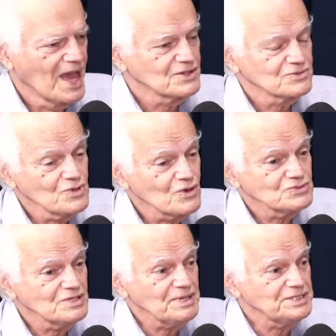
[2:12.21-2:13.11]
Tu não se
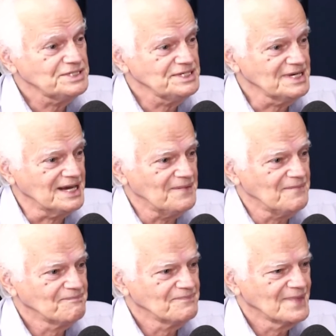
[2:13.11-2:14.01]
mexia.
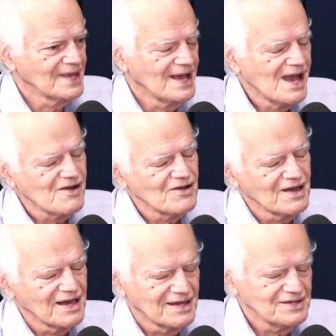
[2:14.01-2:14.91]

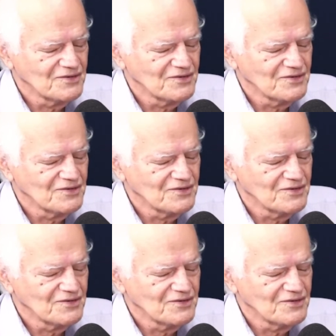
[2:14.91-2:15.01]
e eu,